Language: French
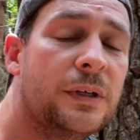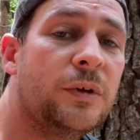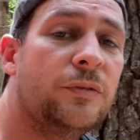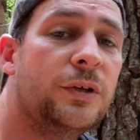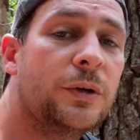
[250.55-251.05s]
bah
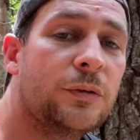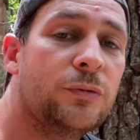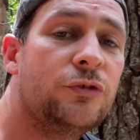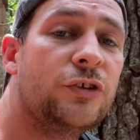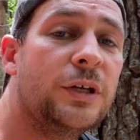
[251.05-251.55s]
figurez-vous
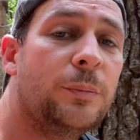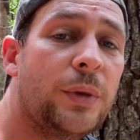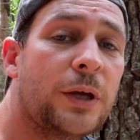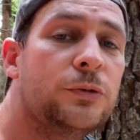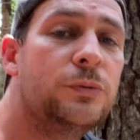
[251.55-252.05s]
que j'ai
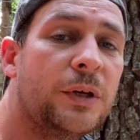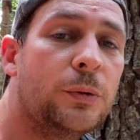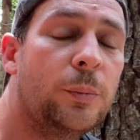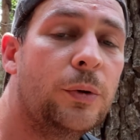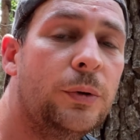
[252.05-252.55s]
perdu ma
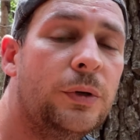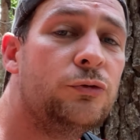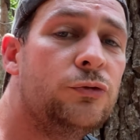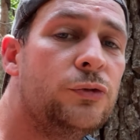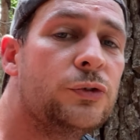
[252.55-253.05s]
GoPro
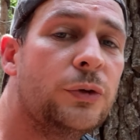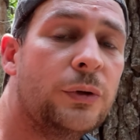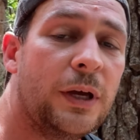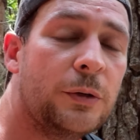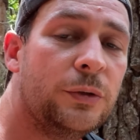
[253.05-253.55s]
juste
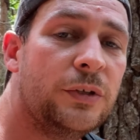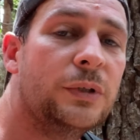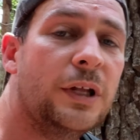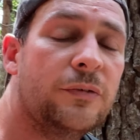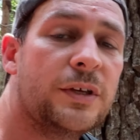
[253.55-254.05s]
à côté
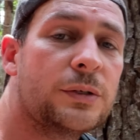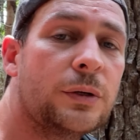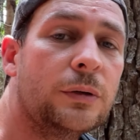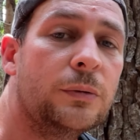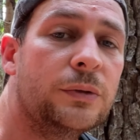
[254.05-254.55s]
de la vasque
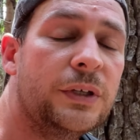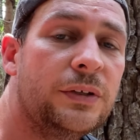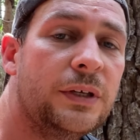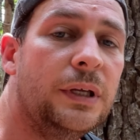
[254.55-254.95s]
où on était.